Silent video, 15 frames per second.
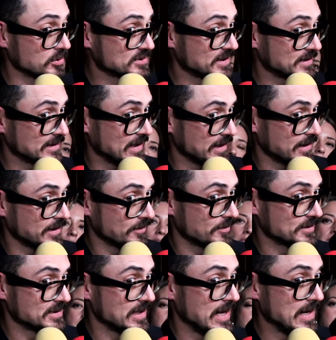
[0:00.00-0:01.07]
porcentaje,
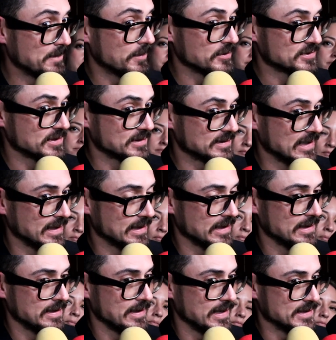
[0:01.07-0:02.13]
recuerde, el
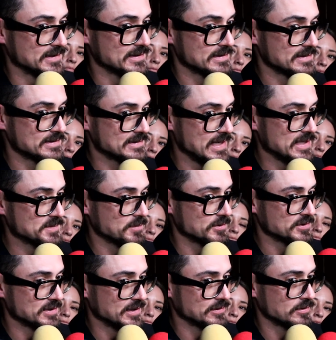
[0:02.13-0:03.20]
porcentaje es
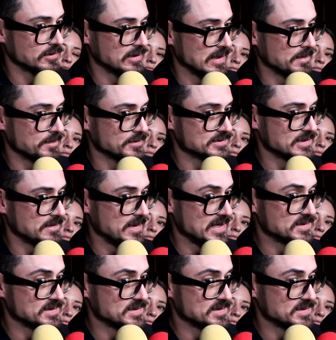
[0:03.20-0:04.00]
6% campos de